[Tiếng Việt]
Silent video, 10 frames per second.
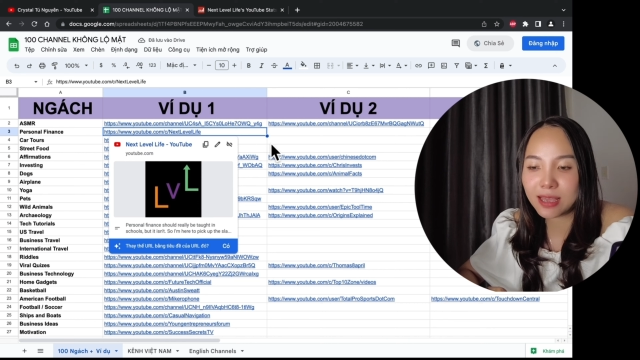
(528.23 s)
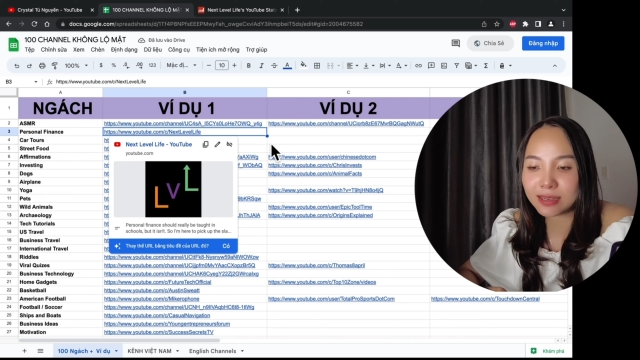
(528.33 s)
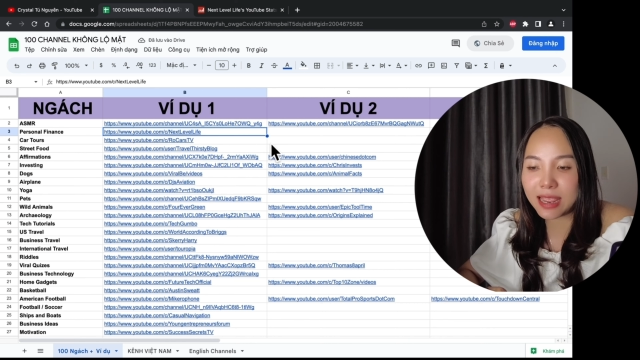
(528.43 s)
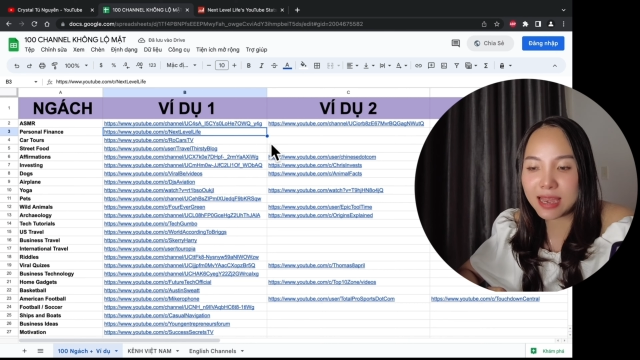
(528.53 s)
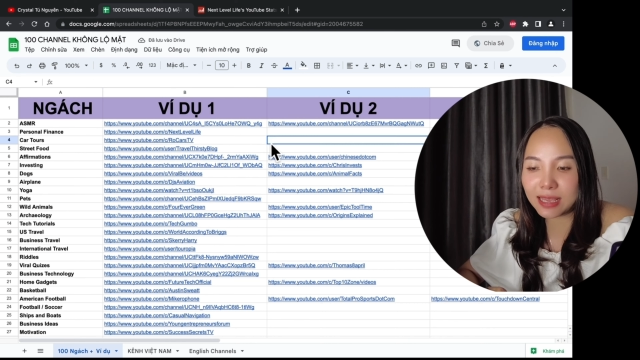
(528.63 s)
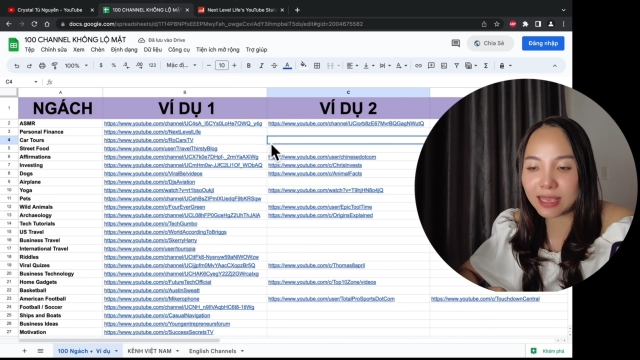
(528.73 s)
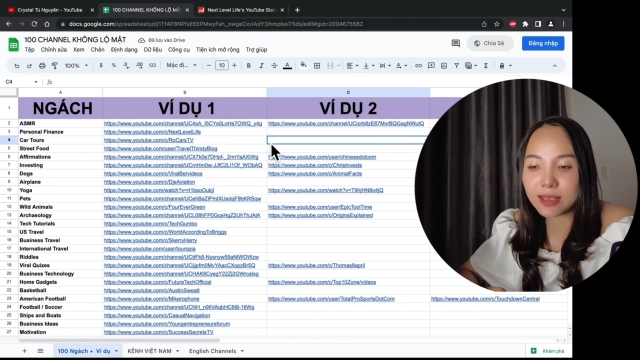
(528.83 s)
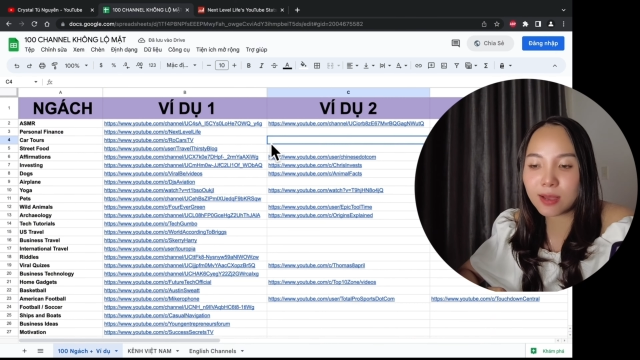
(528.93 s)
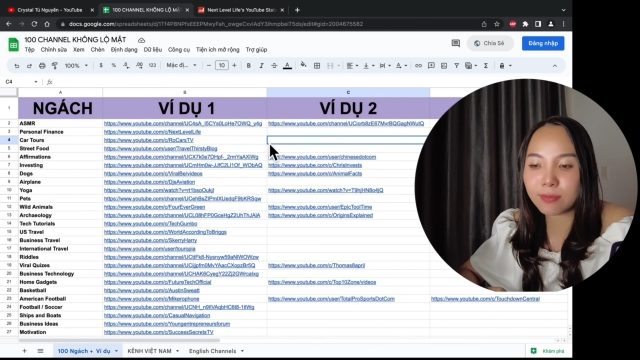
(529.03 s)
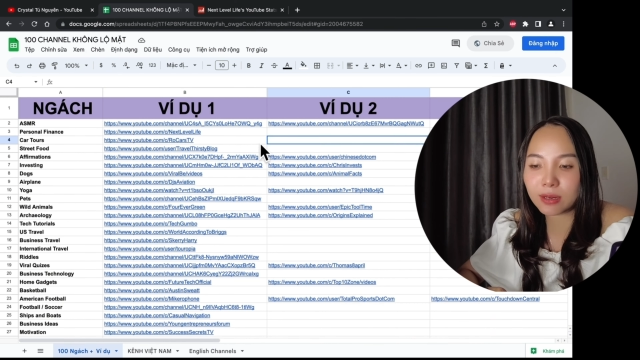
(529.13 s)
Đây là cái
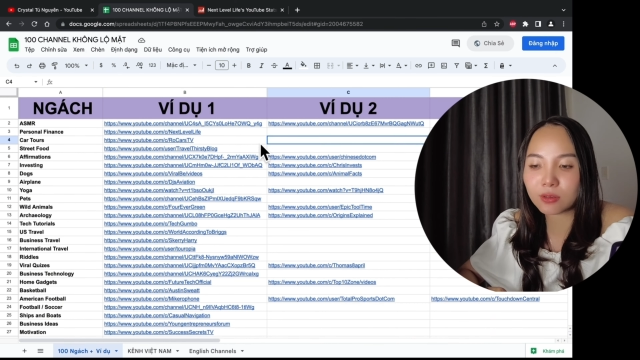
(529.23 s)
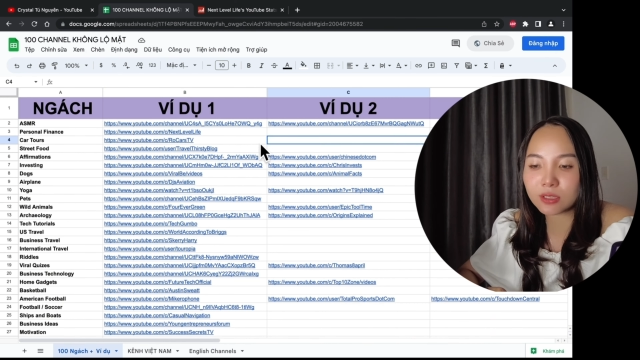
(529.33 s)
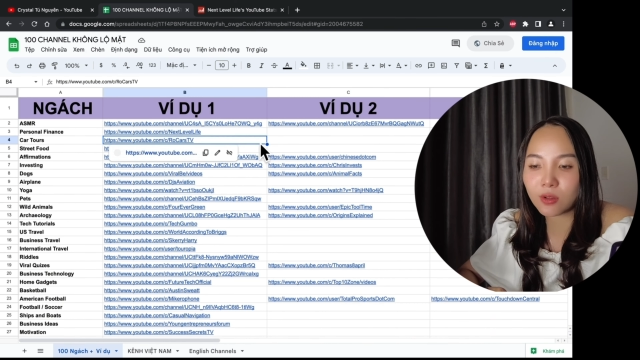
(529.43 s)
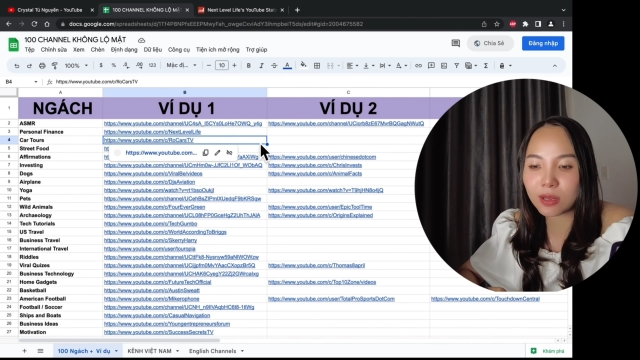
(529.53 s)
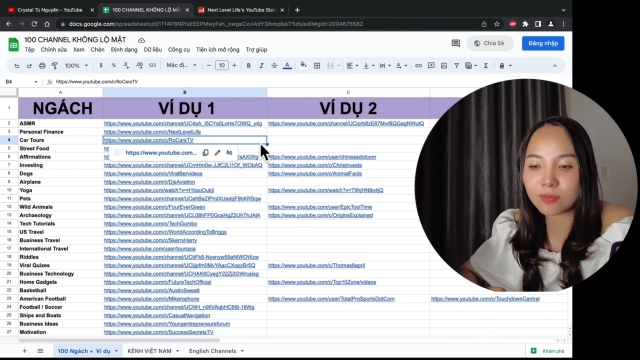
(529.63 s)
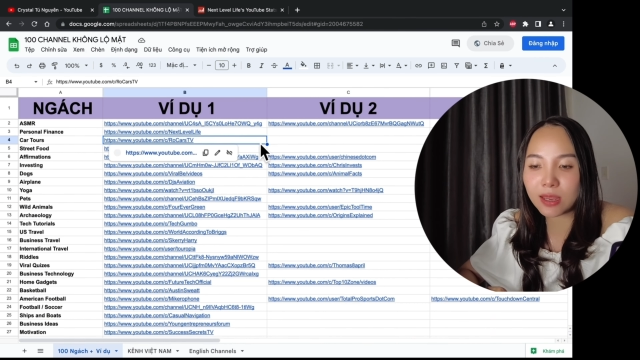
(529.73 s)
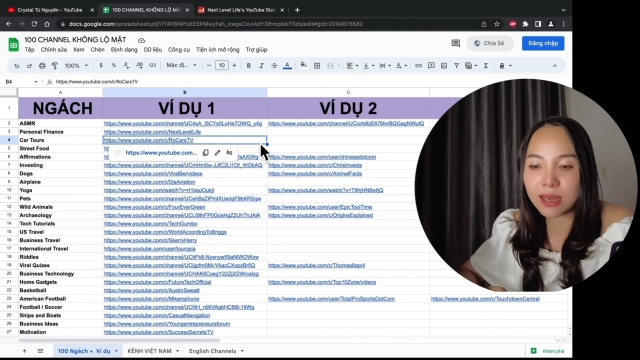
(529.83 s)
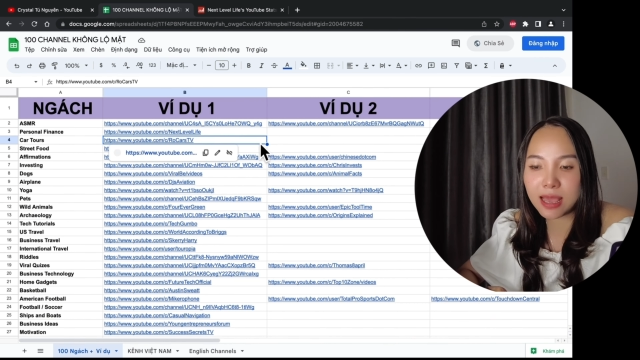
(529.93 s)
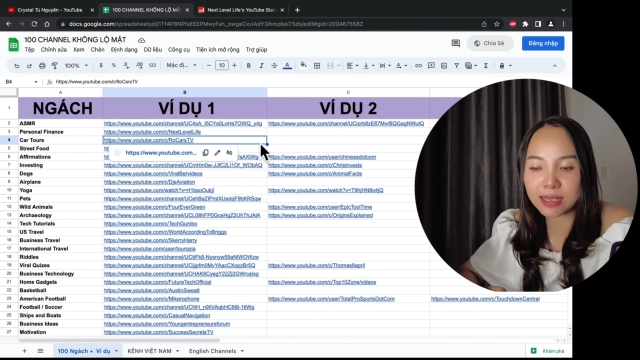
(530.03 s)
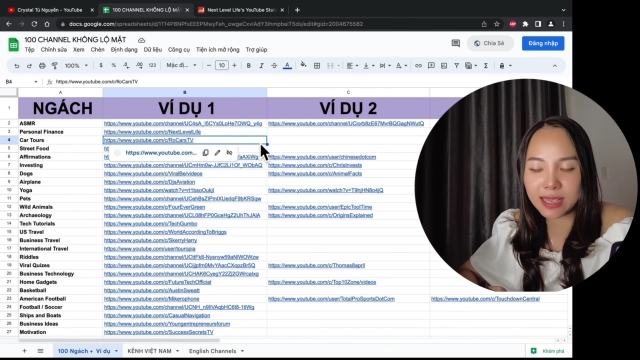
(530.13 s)
kênh mà Crystal cảm thấy
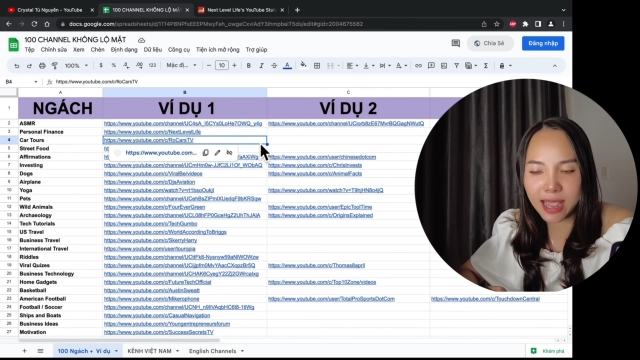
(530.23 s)
là